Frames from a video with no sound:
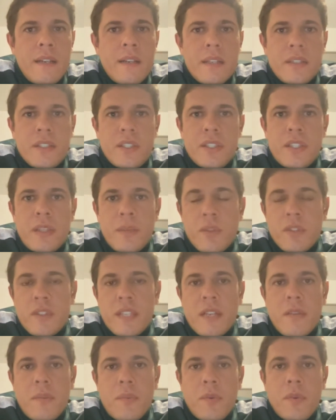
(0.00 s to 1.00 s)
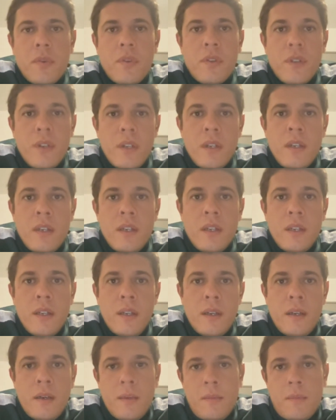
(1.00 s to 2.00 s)
a gente tem mostrado para
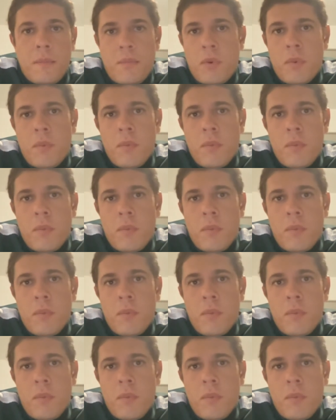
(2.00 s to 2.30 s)
para